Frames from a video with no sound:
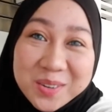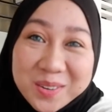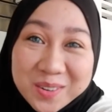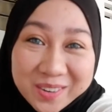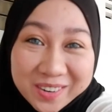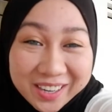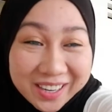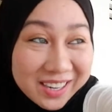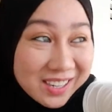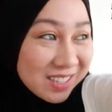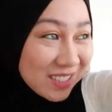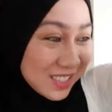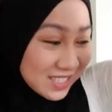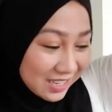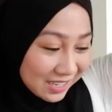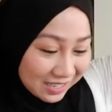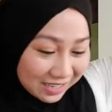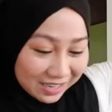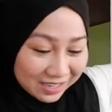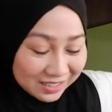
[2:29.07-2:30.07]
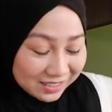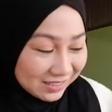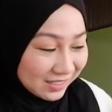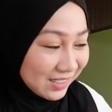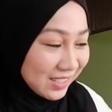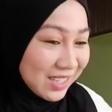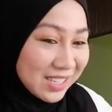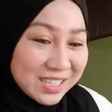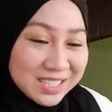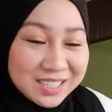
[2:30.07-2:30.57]
So, okay na sila.
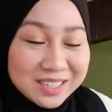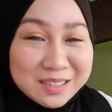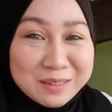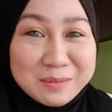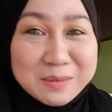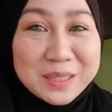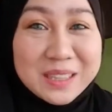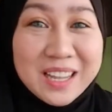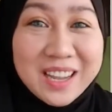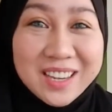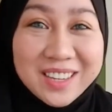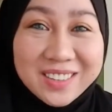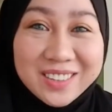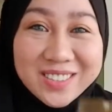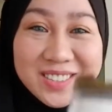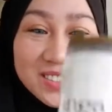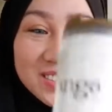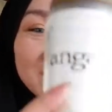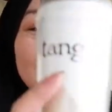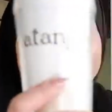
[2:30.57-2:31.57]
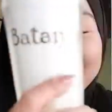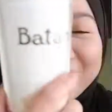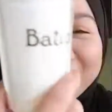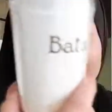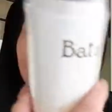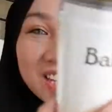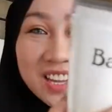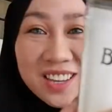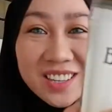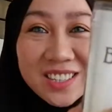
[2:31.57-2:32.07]
Saan ba tayo? So, nandito
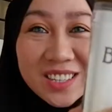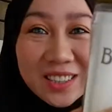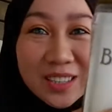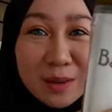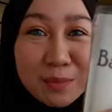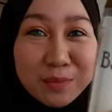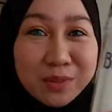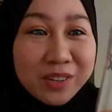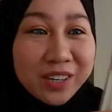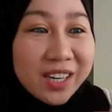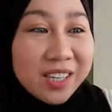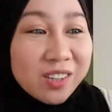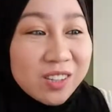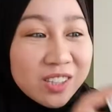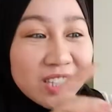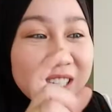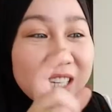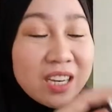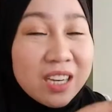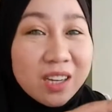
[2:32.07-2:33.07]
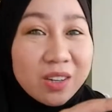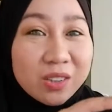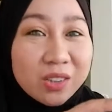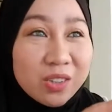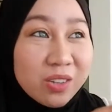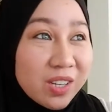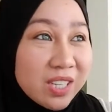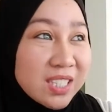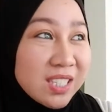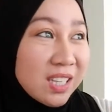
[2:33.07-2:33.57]
na tayo sa Tumblr. Ito din dinala ko
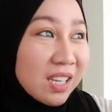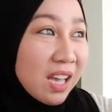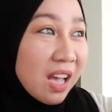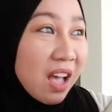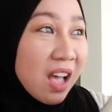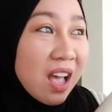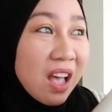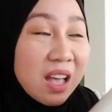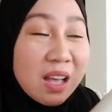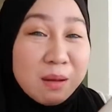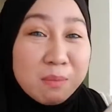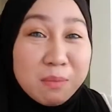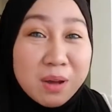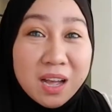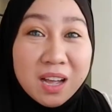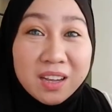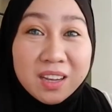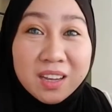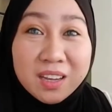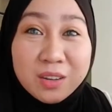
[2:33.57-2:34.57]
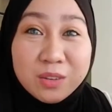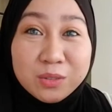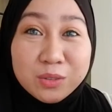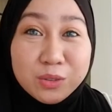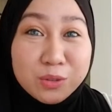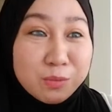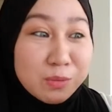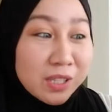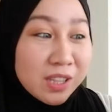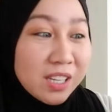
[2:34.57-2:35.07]
to kasi nga, maaga akong
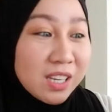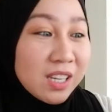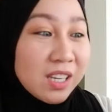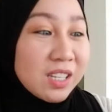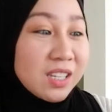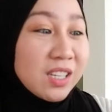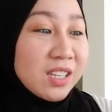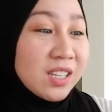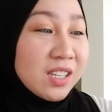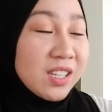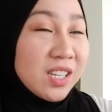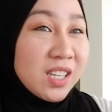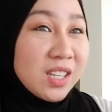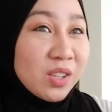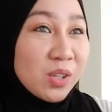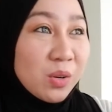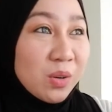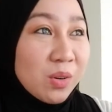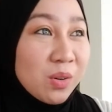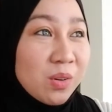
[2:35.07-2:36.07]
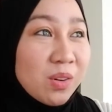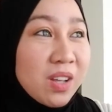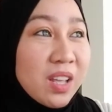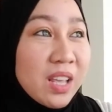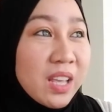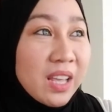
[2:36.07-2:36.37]
dumating kanina dito.